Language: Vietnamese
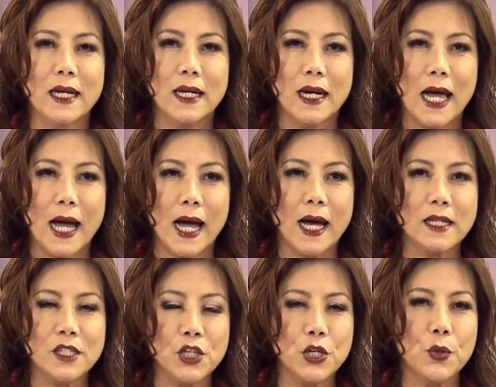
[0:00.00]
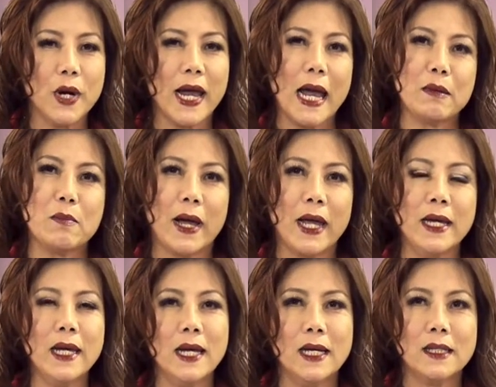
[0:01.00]
là chiều ngày 27
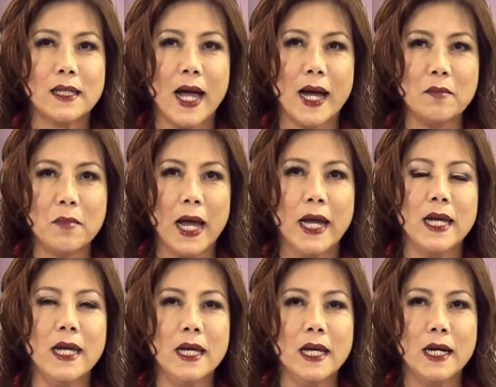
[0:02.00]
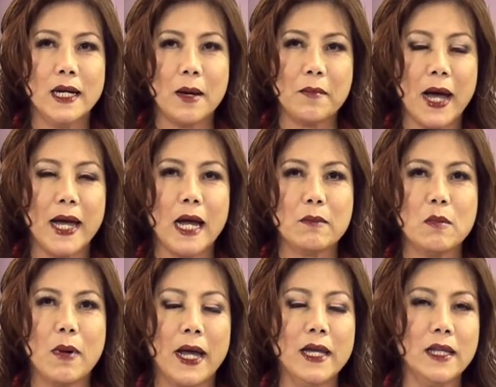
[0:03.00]
tháng 7 năm
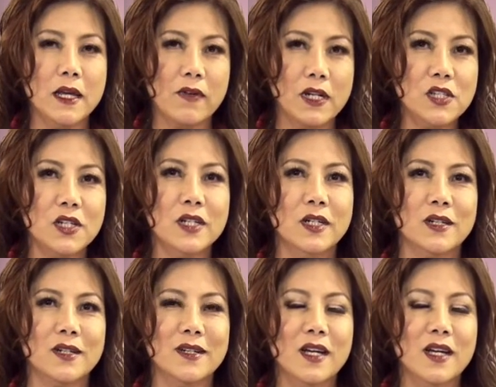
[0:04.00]
2017 thì vẫn chưa được.